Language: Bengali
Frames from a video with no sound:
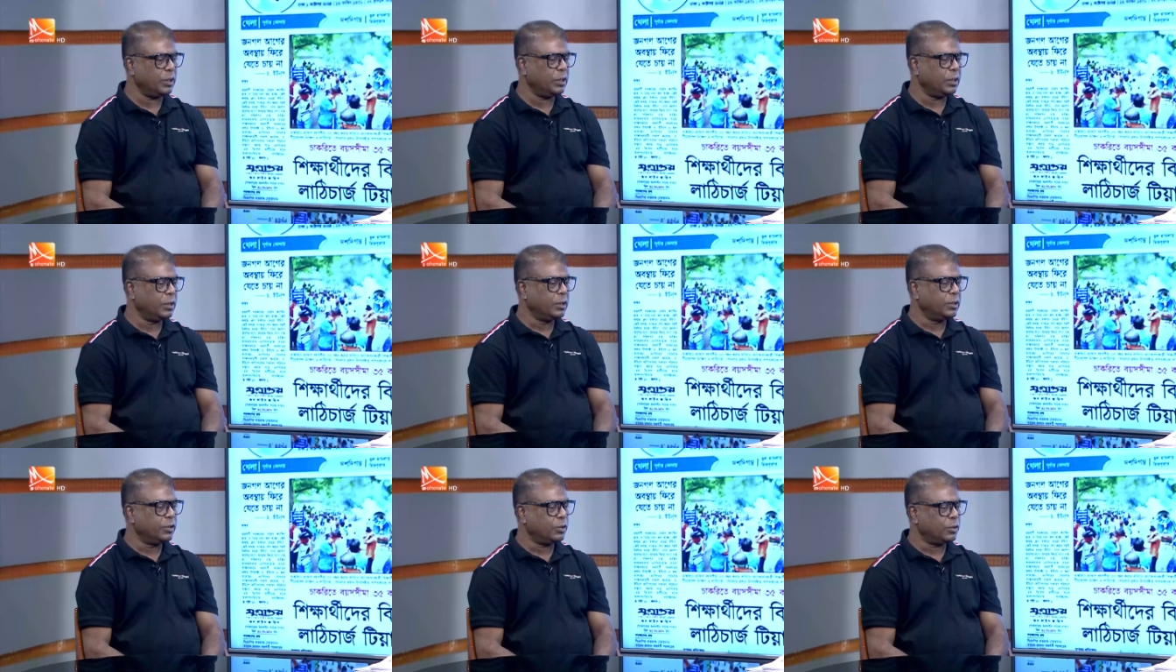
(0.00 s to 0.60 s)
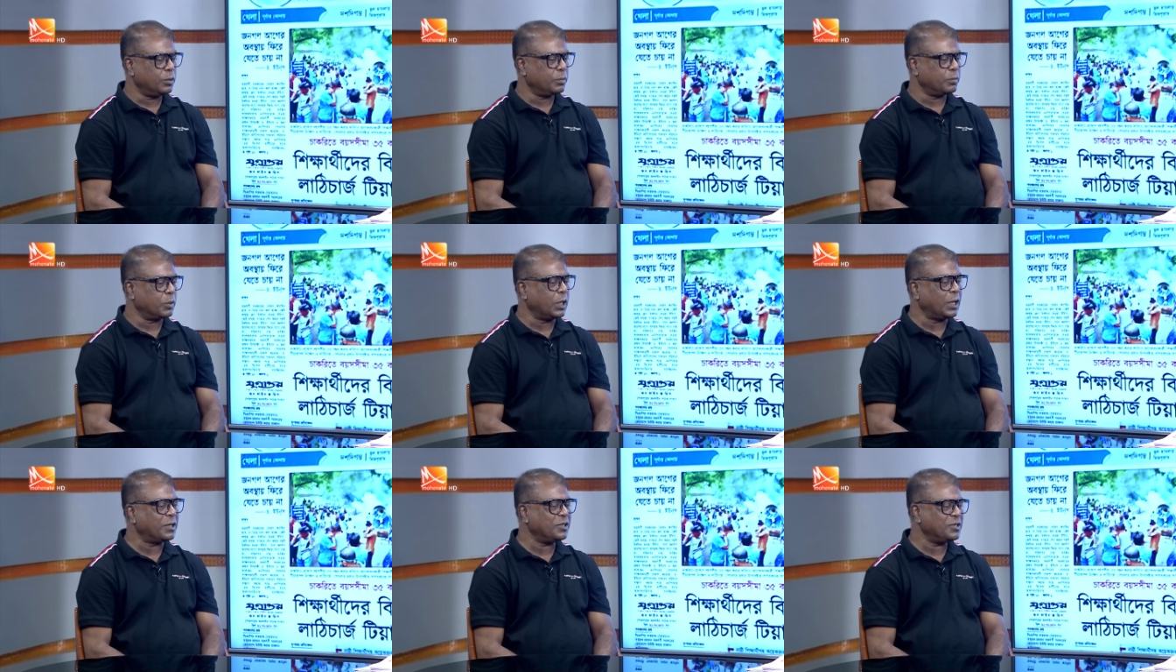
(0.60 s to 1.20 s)
নয় তো
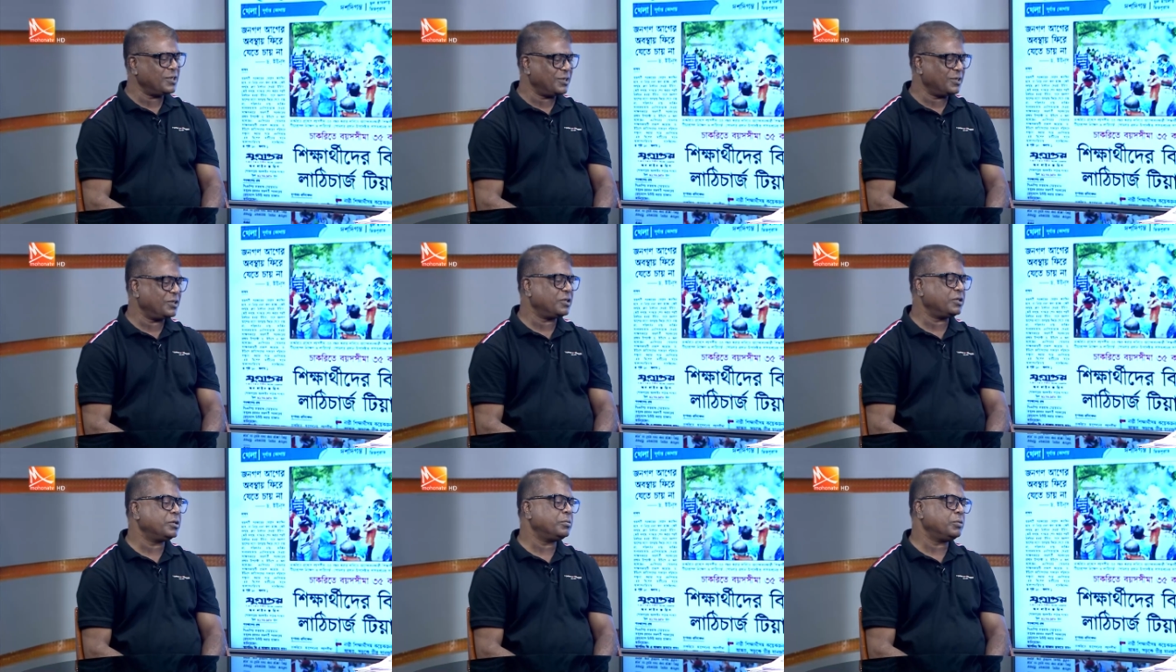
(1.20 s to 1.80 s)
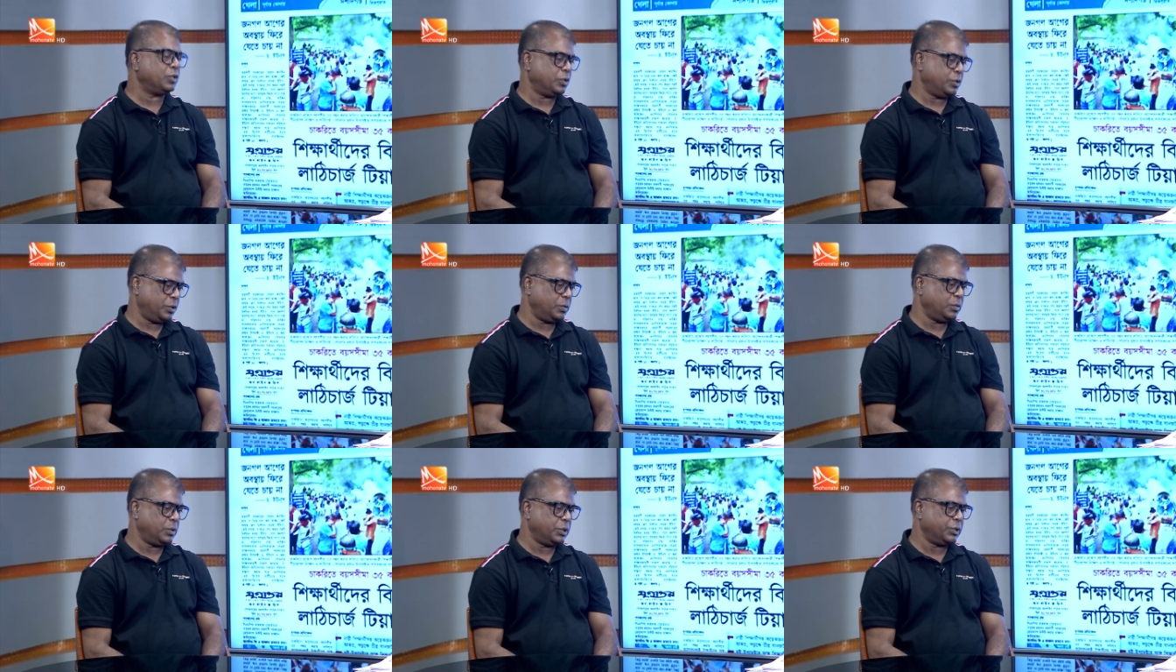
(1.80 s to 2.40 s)
লাঠিচার্জের যে
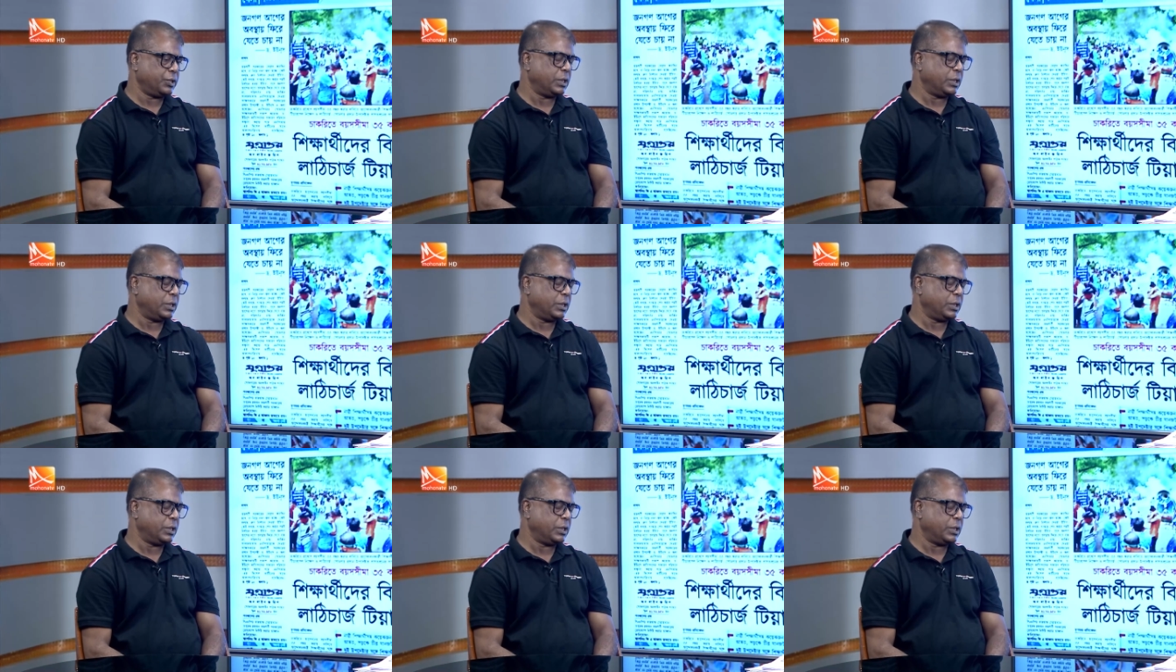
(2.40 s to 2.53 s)
বিষয়টি উঠে